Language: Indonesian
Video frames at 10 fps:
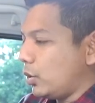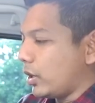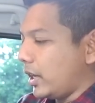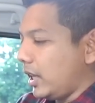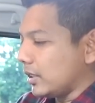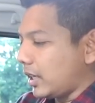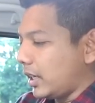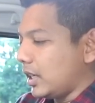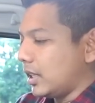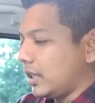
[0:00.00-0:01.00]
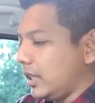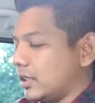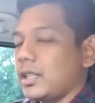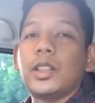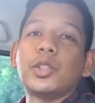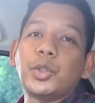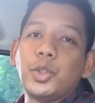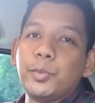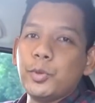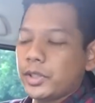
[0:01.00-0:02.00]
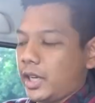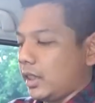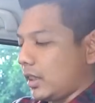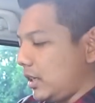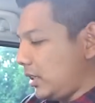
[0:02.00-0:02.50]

duduk ideal saya dengan tinggi 170 cm